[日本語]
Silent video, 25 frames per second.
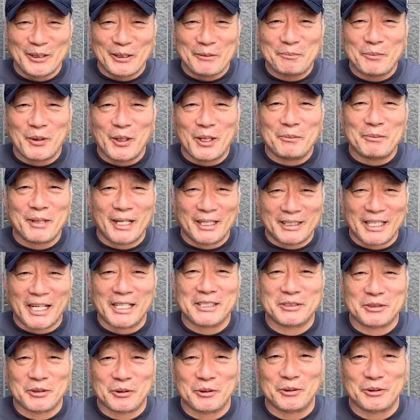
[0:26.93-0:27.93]
日本ハムが
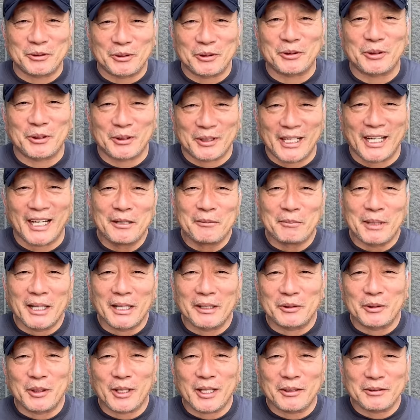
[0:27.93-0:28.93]
出すということで、
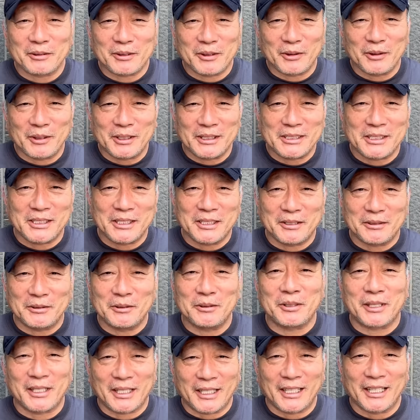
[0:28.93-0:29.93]
まあ、ドラフト1
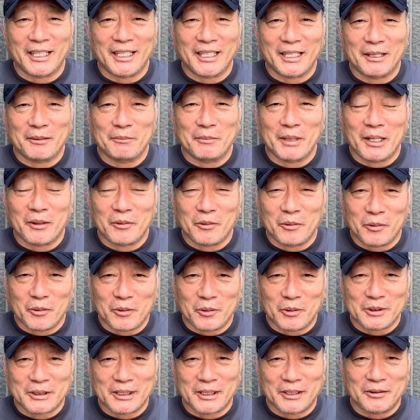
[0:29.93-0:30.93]
ルーキー、まあ、高
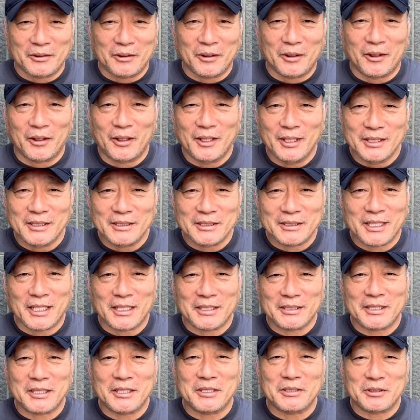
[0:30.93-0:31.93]
校生の
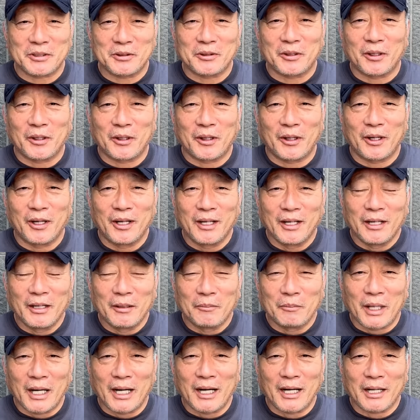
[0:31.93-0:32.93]
スター選手を、
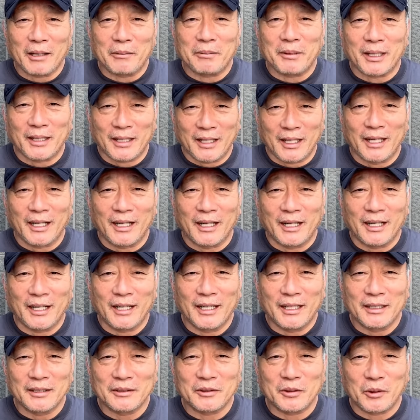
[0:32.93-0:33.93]
まあ、早々
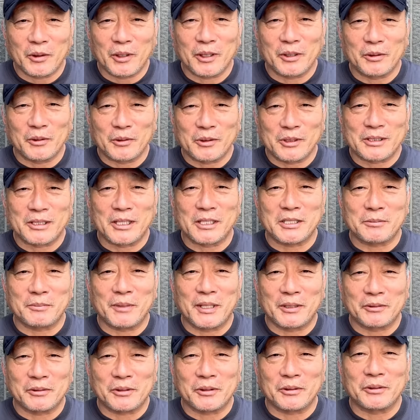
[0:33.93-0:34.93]
トレードをしてし
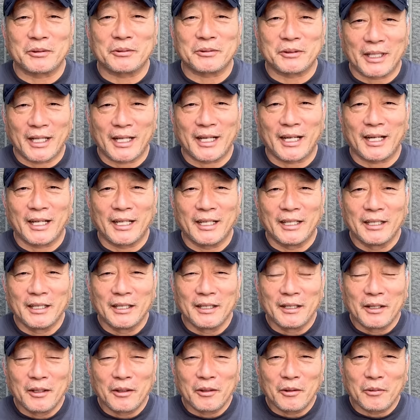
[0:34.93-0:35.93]
まうというね、
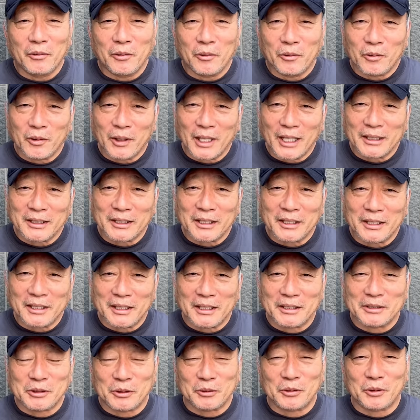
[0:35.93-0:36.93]
はい、この辺り
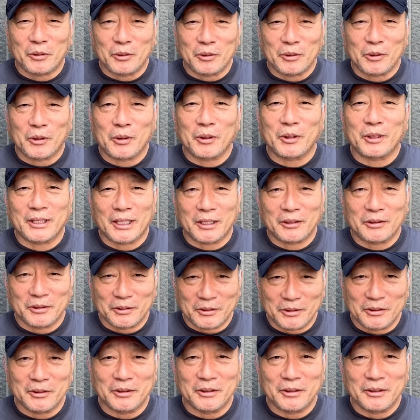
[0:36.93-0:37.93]
がちょっと驚いたと
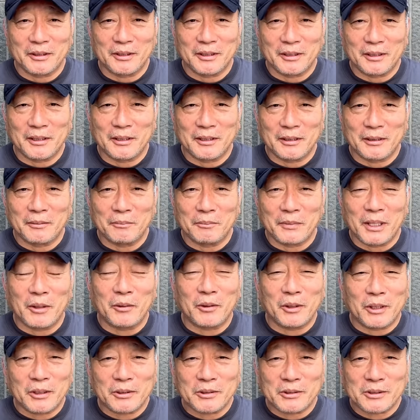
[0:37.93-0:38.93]
いう、うん、まあ、
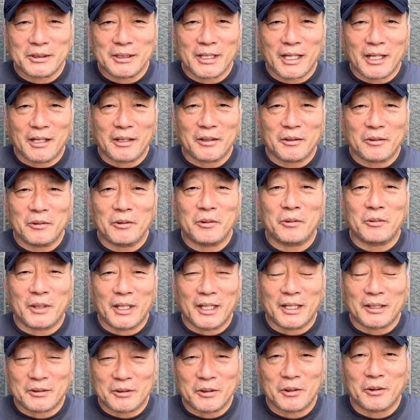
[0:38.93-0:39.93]
オリックス側の方
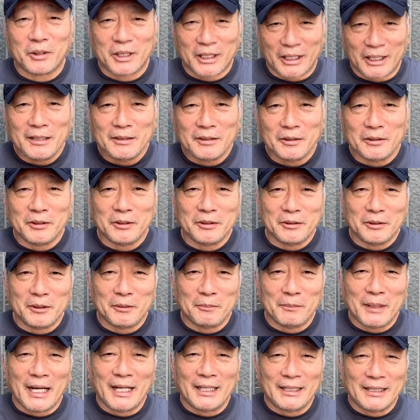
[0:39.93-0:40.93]
は黒木という、
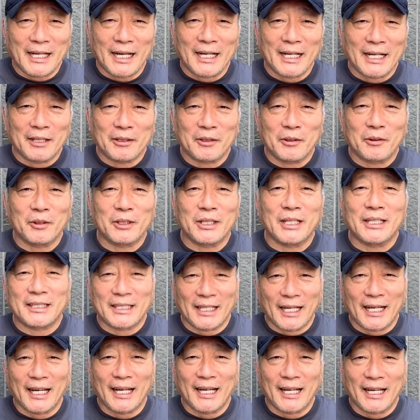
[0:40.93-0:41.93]
まあ、大学を出
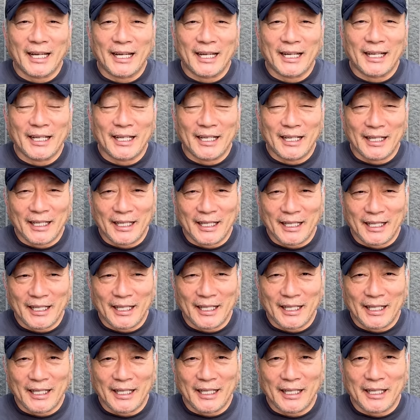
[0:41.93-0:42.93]
て、うん、
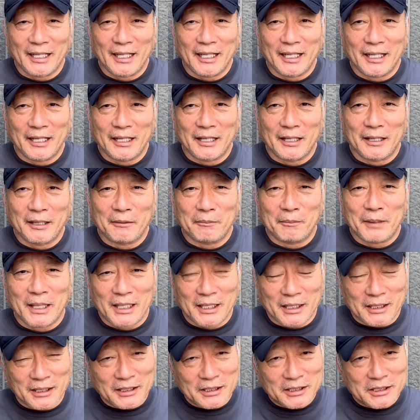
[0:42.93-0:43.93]
えー、
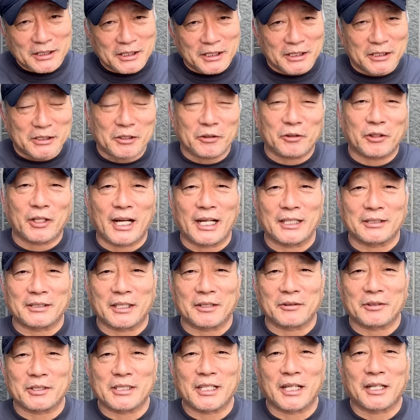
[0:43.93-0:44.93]
まあ、一時期ちょっと活
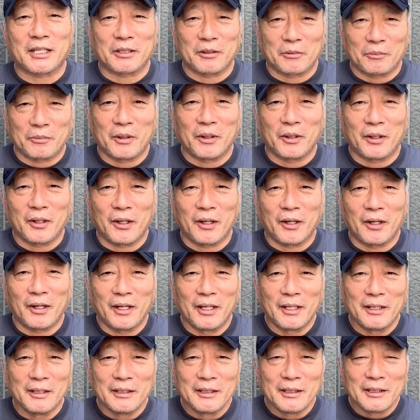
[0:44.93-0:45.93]
躍したけども、は
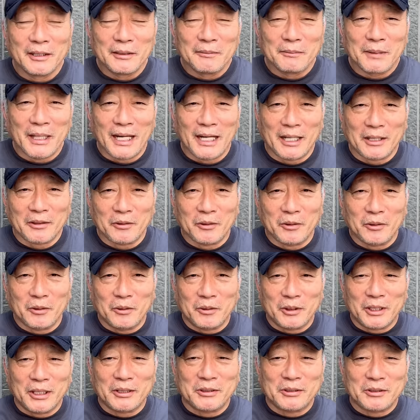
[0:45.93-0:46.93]
い、まあ、あ
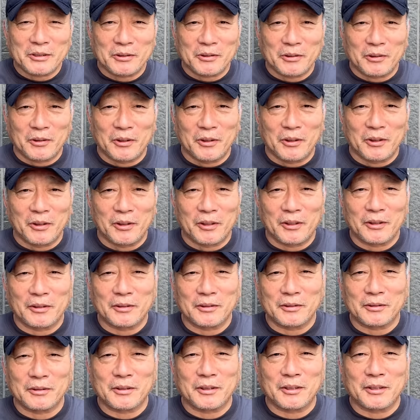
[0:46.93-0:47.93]
のオリックスの
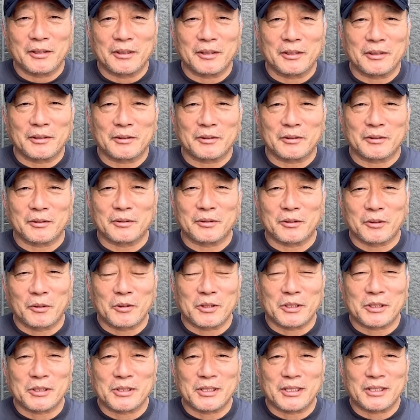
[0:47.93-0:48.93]

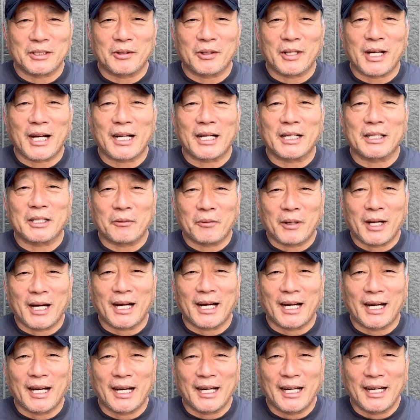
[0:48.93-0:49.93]
投手陣の中で
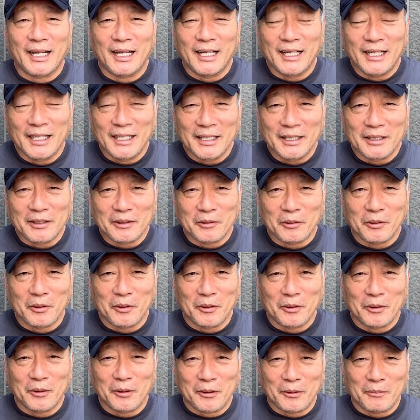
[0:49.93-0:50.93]
は
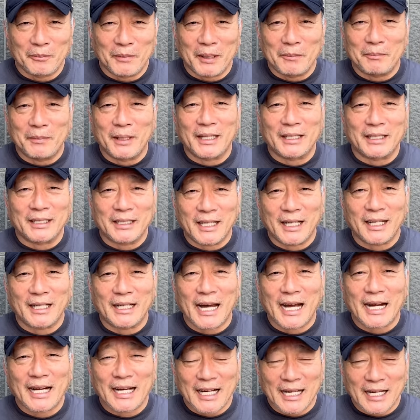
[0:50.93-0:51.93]
こうメンバーにね
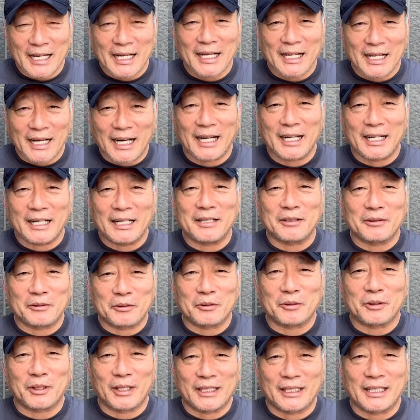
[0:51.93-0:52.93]
なかなか入れる
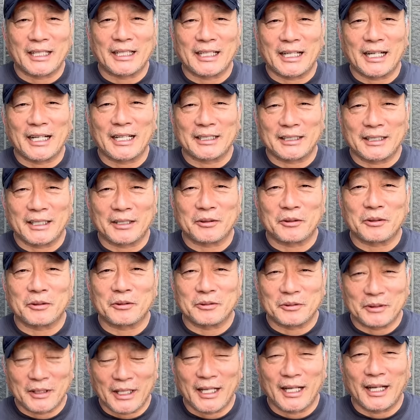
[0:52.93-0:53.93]
ことができなかったとい
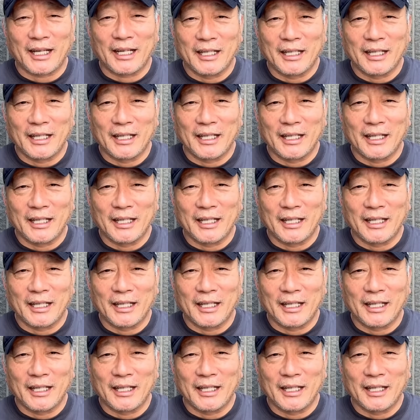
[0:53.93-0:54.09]
うね